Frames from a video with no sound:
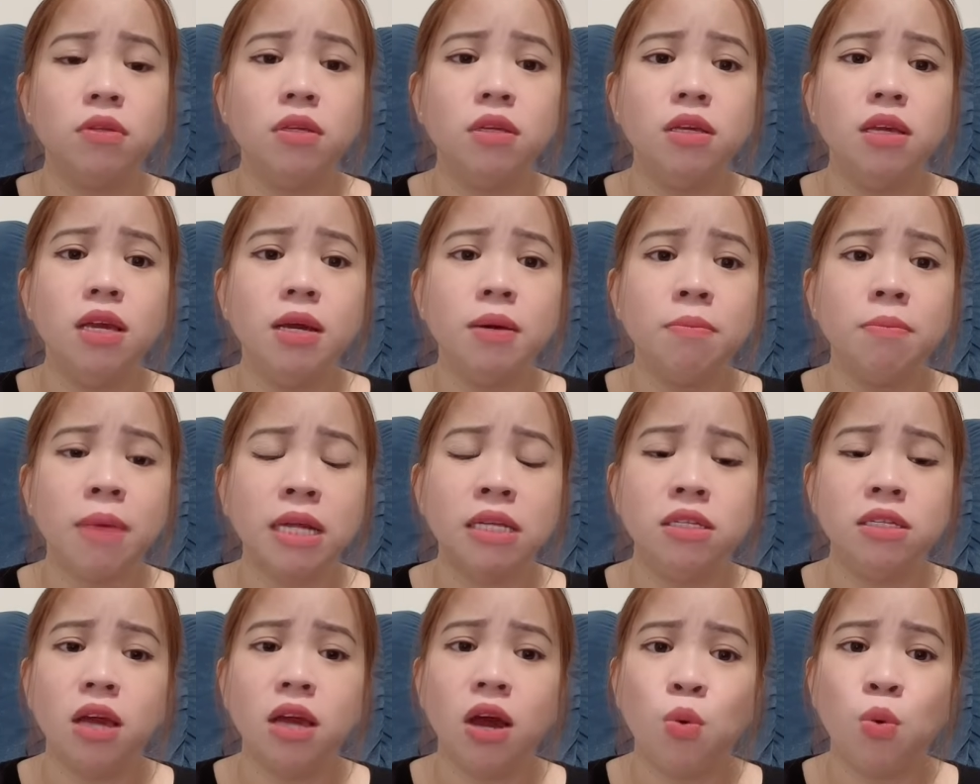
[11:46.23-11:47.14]
nhưng mà
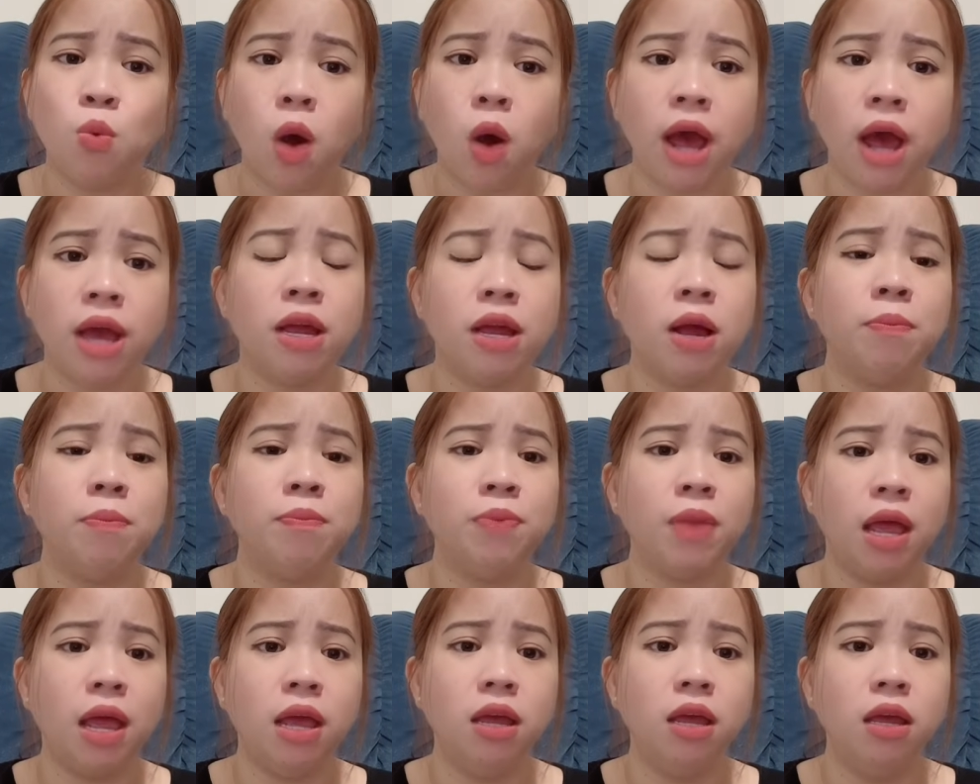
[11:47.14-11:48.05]
chờ hoài không
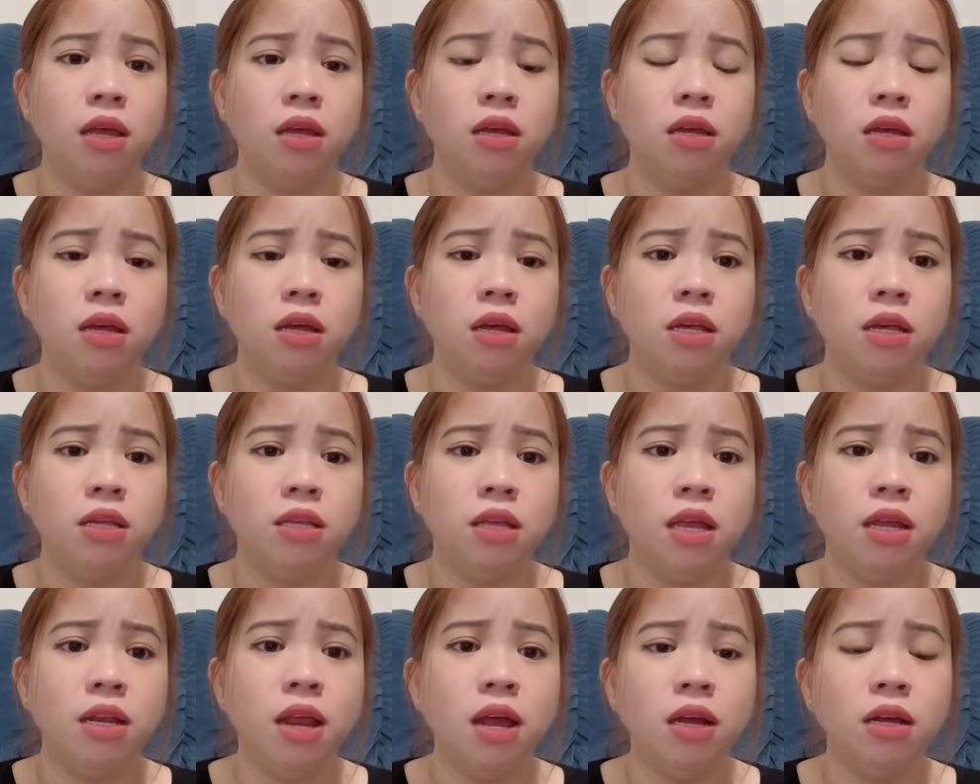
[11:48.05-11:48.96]
thấy
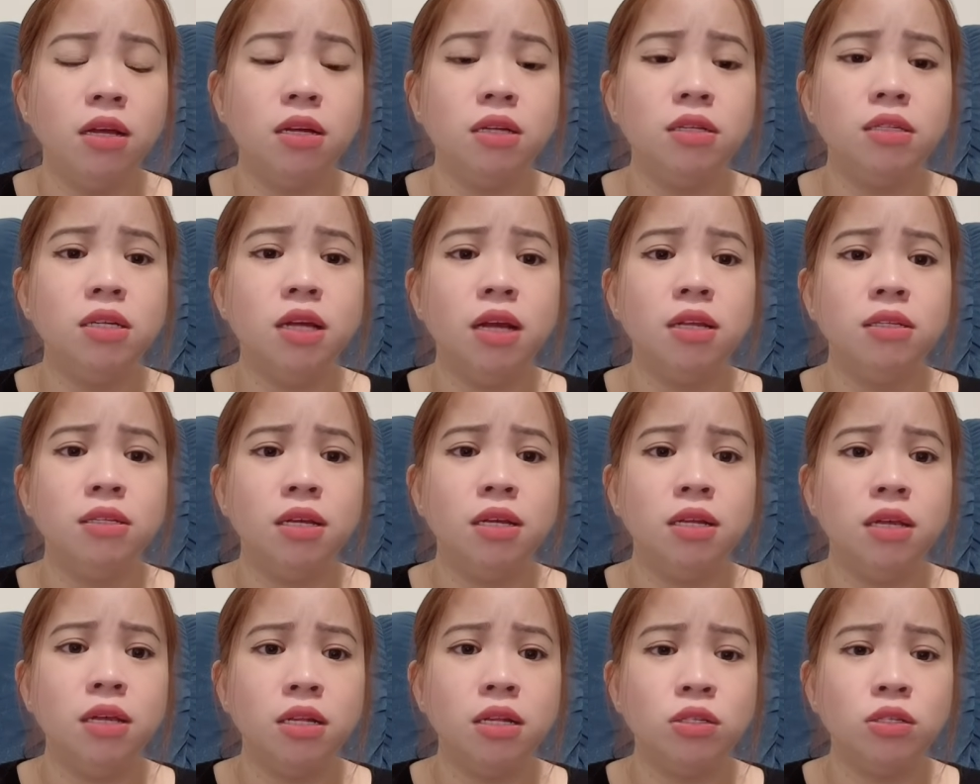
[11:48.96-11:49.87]
chị đứng ở trên chị
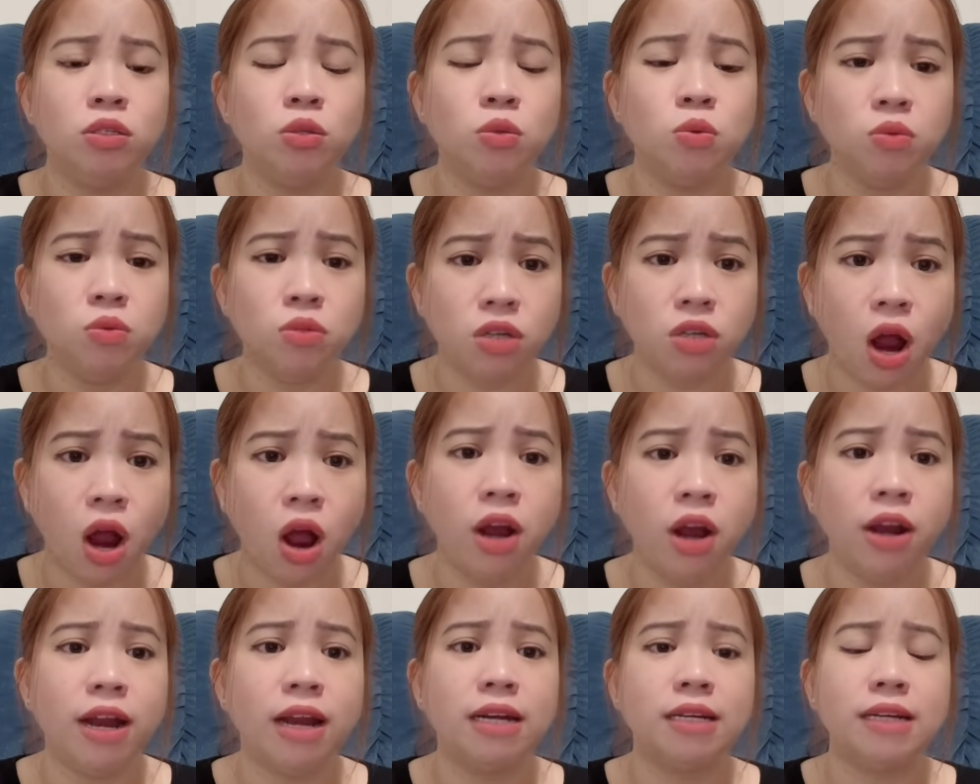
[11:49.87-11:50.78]
nhìn xuống
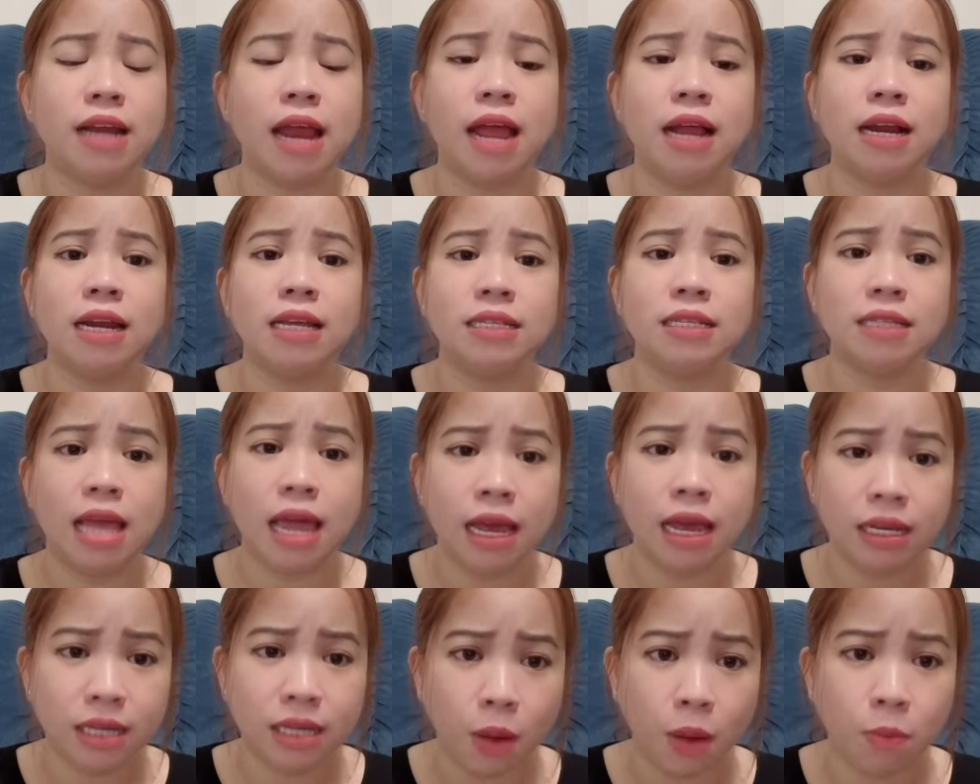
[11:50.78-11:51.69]
rõ ràng ràng là
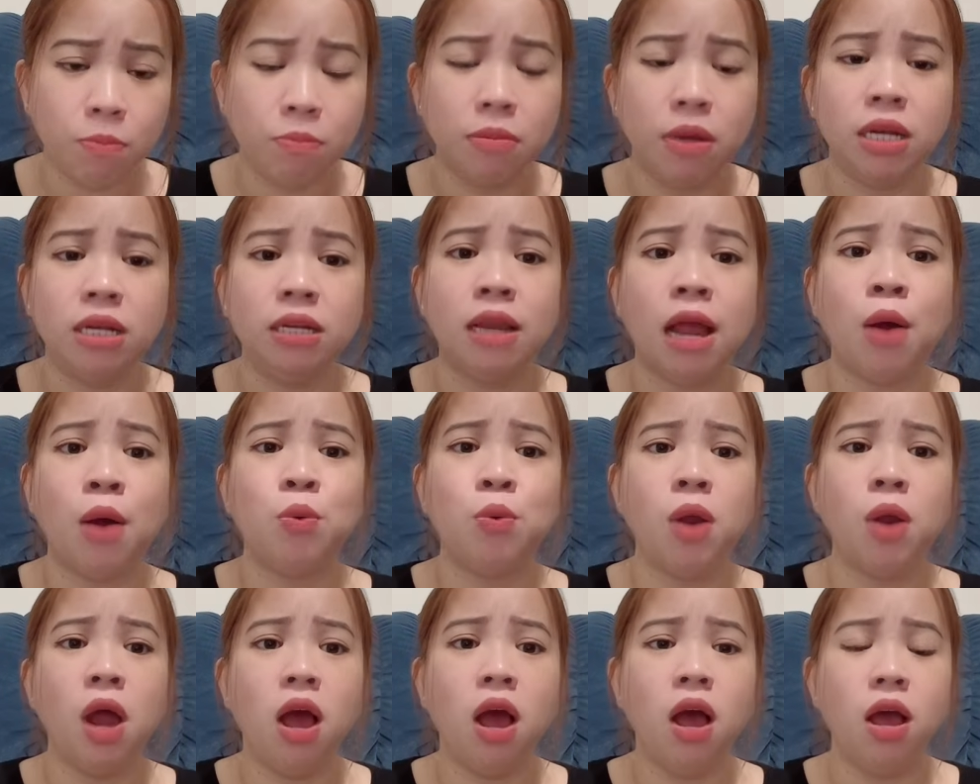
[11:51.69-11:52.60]
xe chồng mình
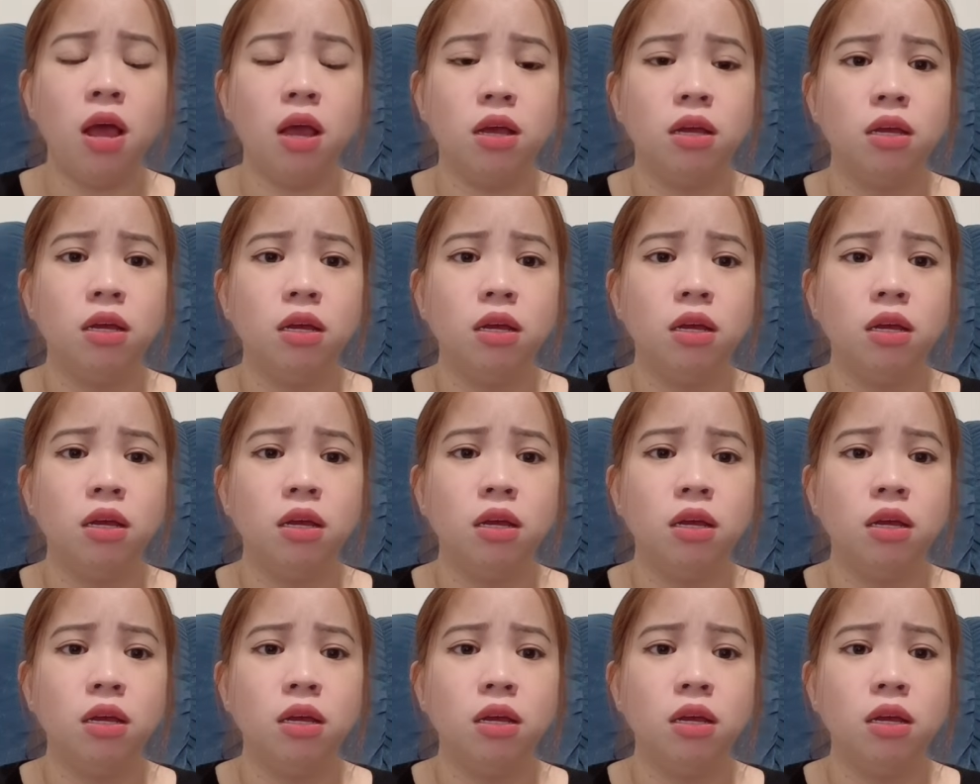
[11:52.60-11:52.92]
đậu đó